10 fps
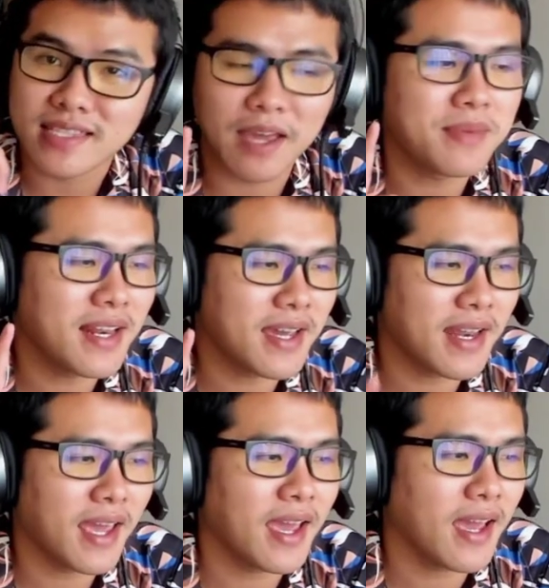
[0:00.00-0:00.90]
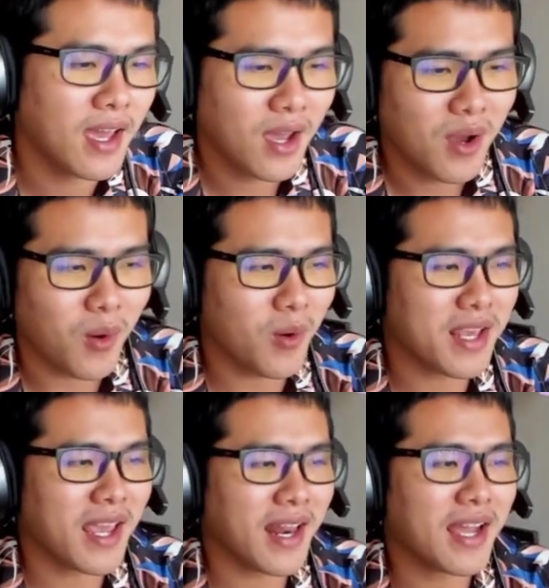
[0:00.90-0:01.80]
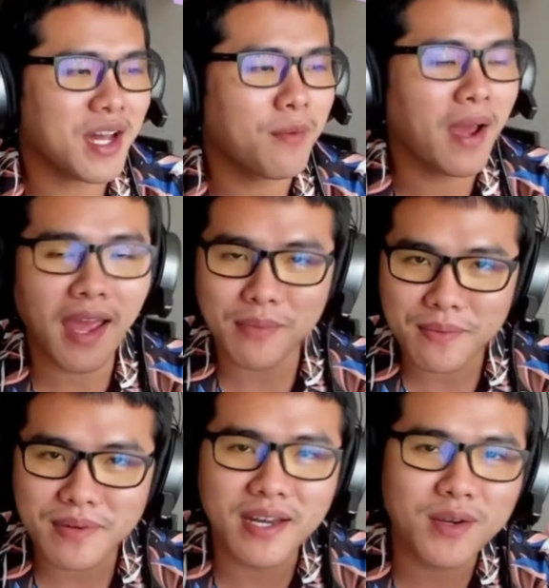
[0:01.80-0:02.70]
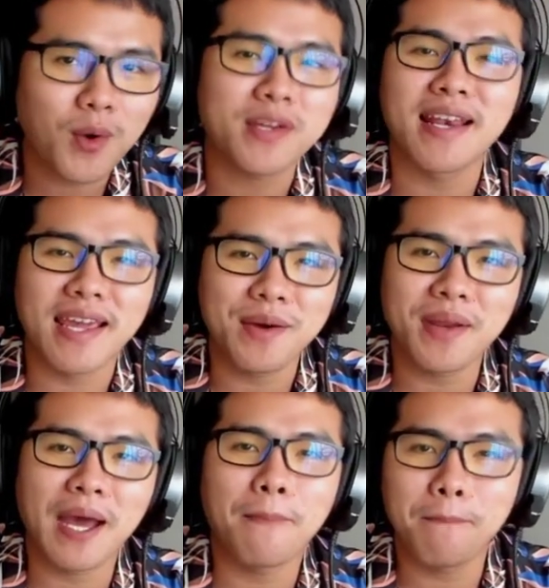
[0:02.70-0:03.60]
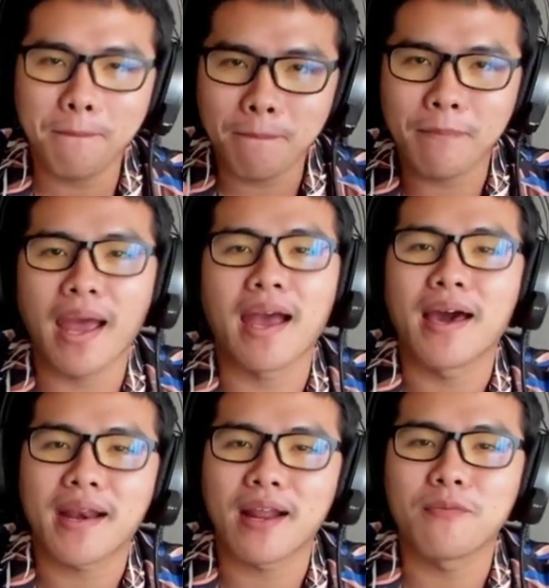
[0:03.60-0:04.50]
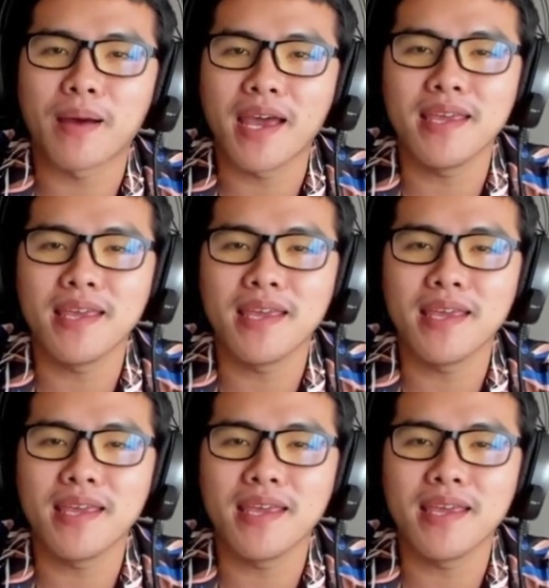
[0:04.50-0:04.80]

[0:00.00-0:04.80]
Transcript: ทำนี้เลยนะฮะโอเค ถ้าเกิดว่าเพื่อนๆกดกันแล้วนะครับปะเราไป